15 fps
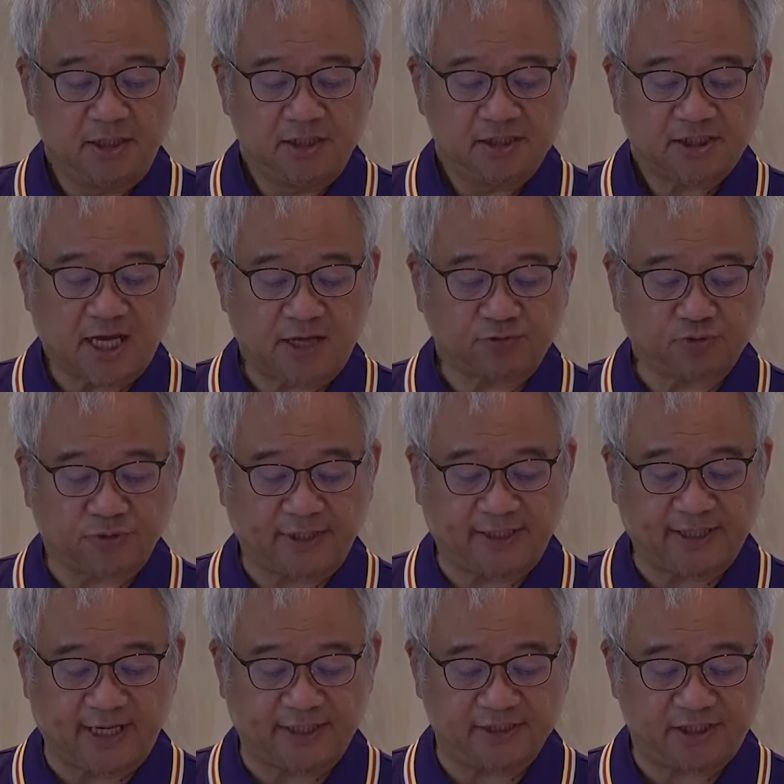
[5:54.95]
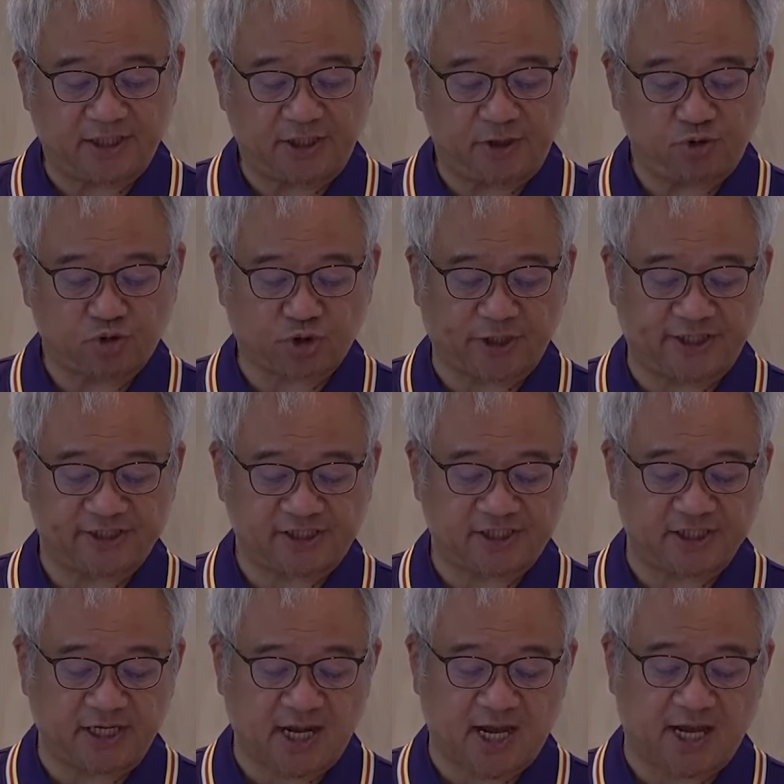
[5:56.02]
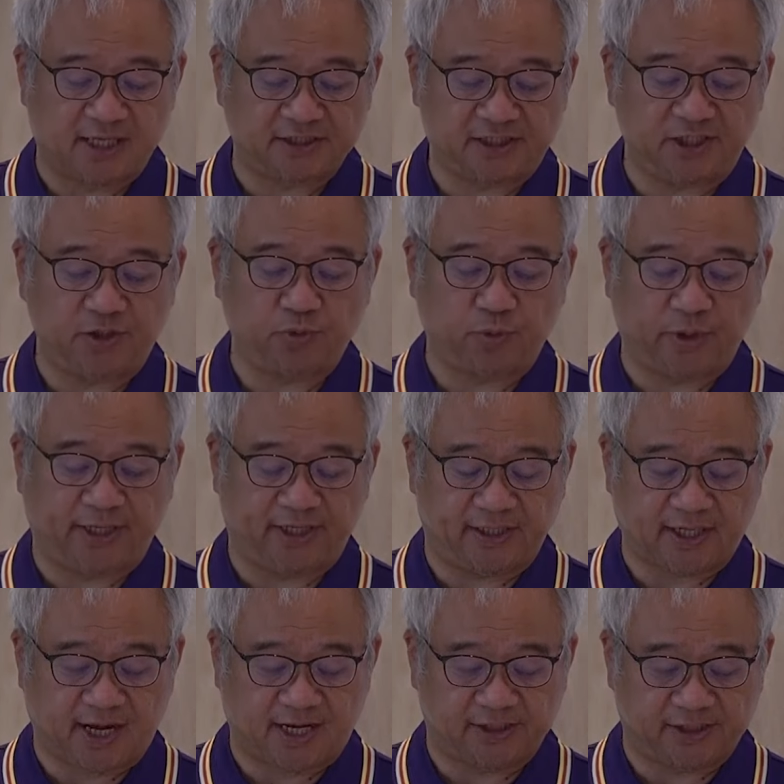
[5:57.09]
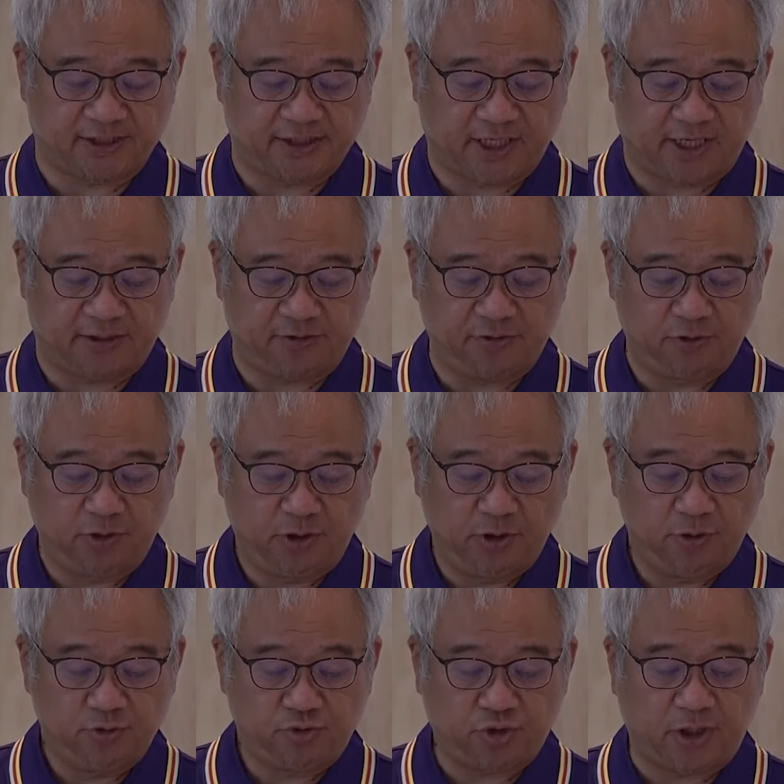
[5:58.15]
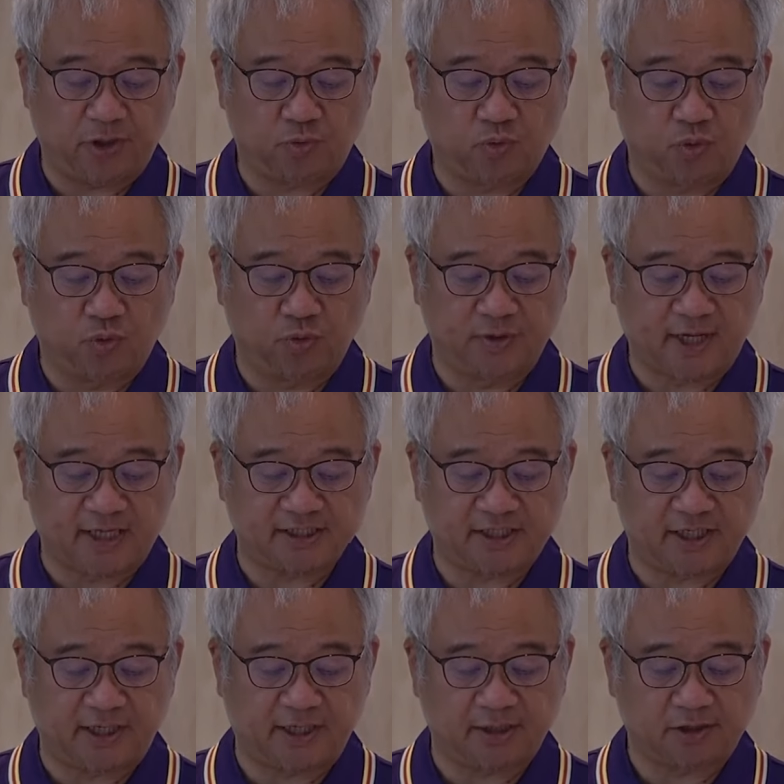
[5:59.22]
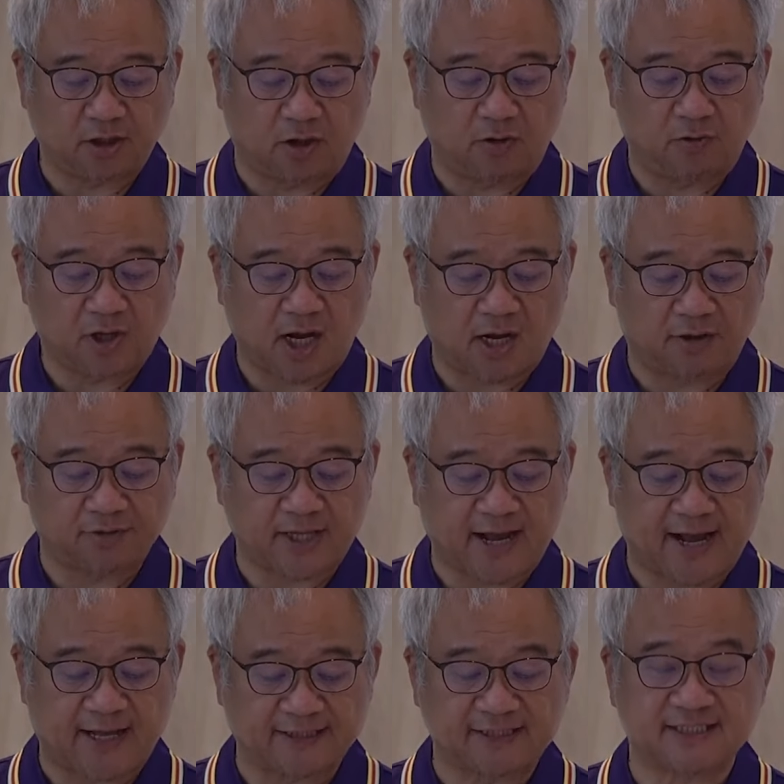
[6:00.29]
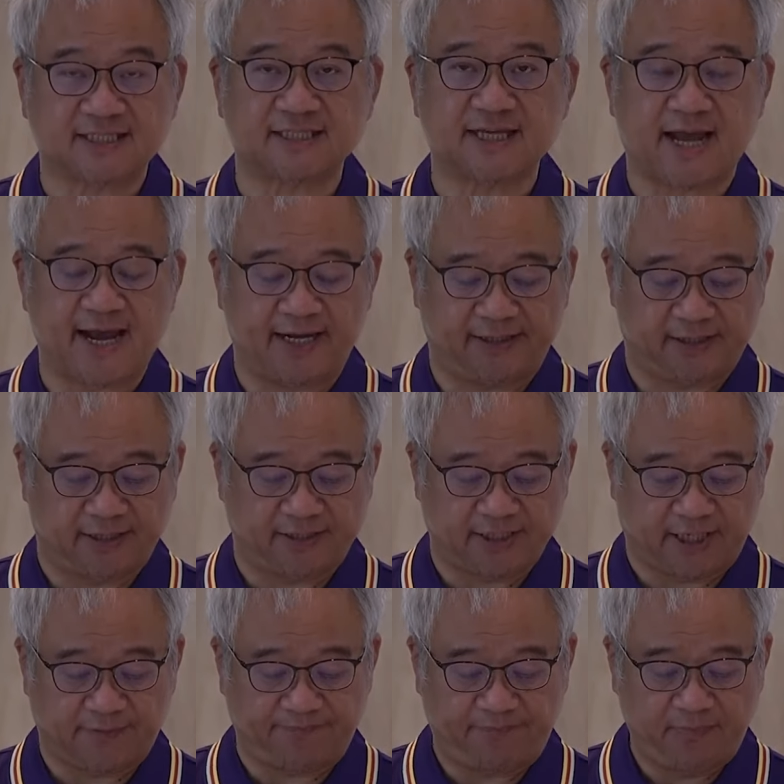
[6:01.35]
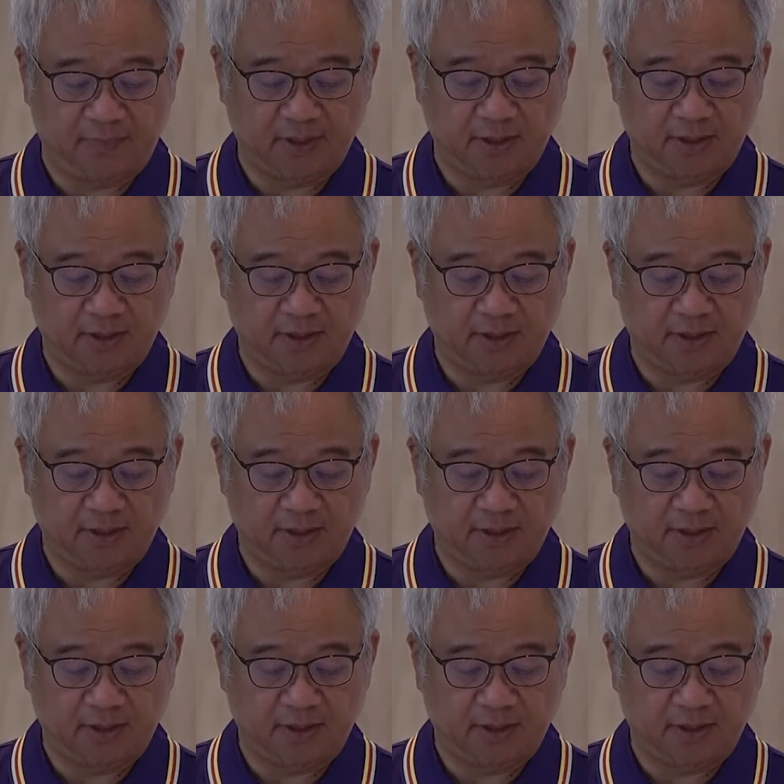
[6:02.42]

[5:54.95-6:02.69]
上主的眼睛垂视那敬畏他的人，眷顾那些投靠他慈爱的人，